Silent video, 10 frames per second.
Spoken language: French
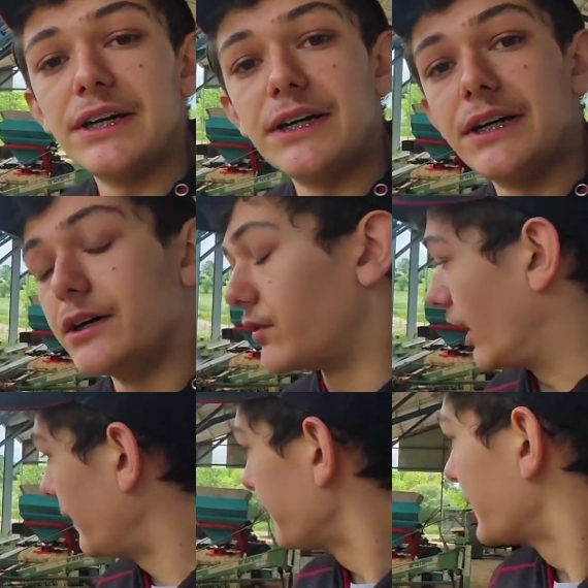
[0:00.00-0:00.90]

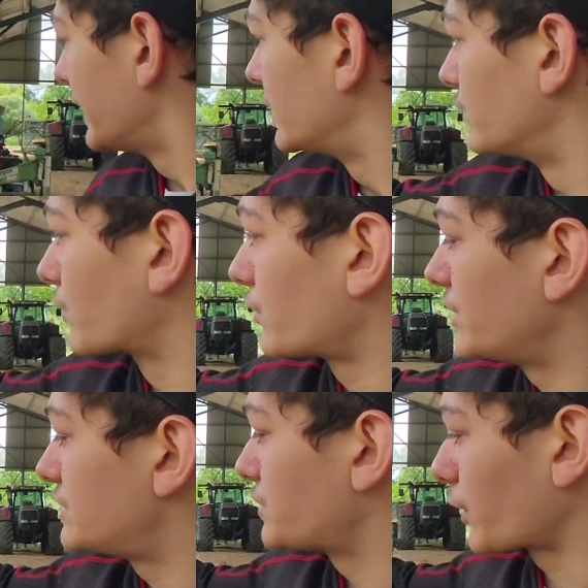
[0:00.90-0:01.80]
voilà. Donc on
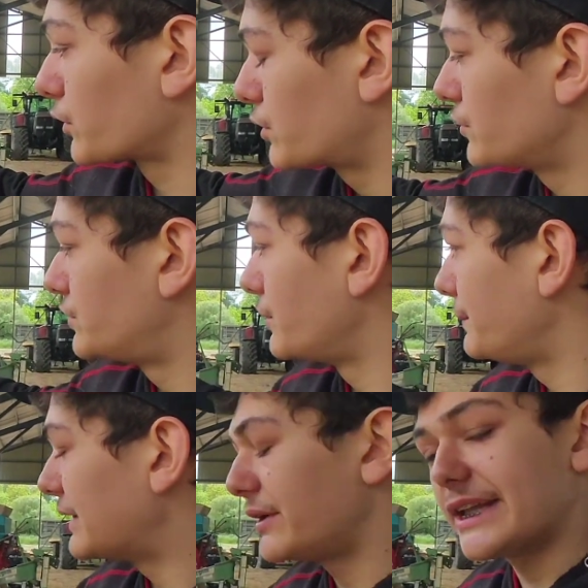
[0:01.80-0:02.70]
est sur une cuve de
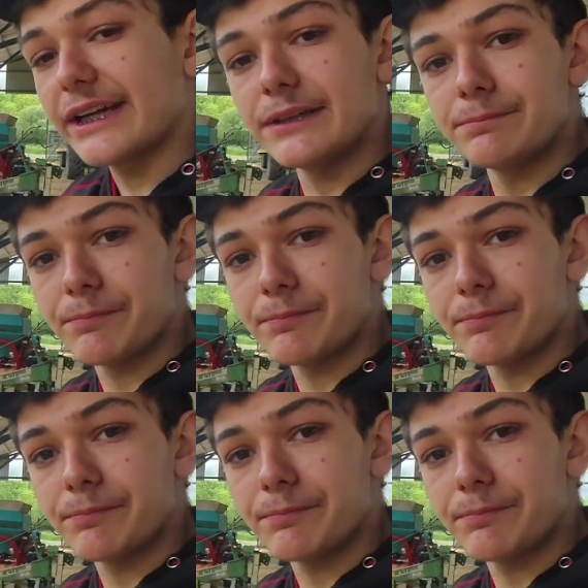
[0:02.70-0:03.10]
1000 litres